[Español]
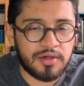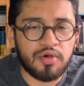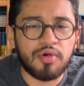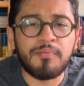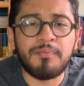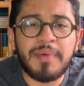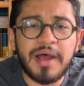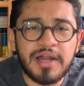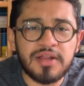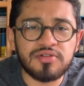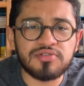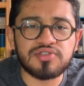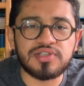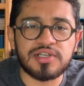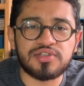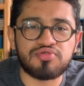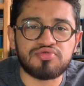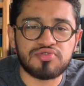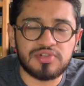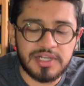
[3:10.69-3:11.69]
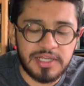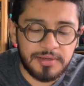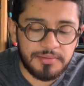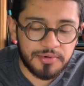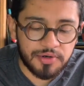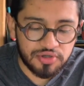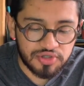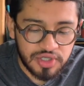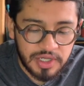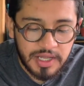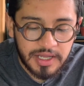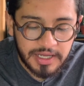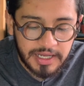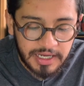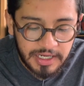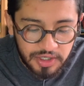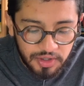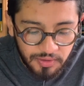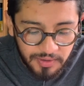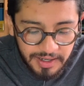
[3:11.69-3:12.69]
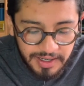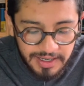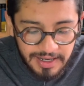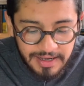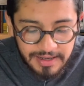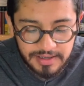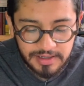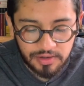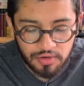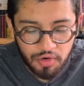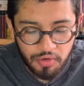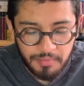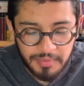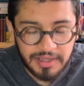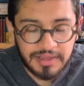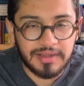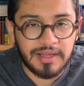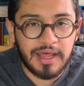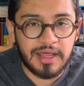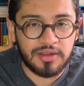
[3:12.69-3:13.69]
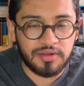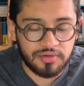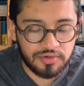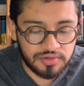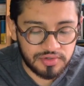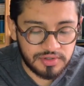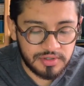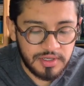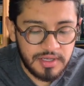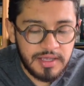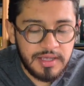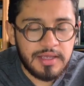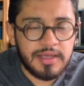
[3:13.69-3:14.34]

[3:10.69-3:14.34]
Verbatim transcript: con varios de sus libros que no eran recomendados.